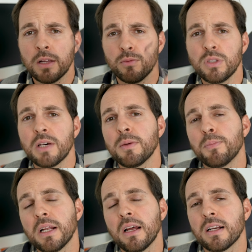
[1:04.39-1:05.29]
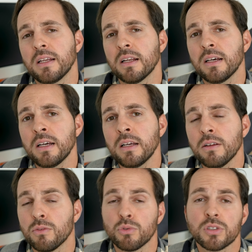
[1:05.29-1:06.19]
Vous n'avez pas la clé
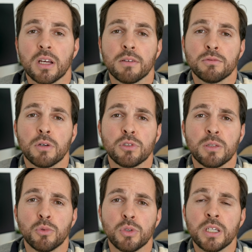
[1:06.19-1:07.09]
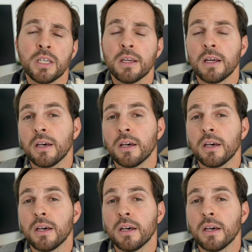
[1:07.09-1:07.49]
là, donc c'est à vous à vous débrouiller.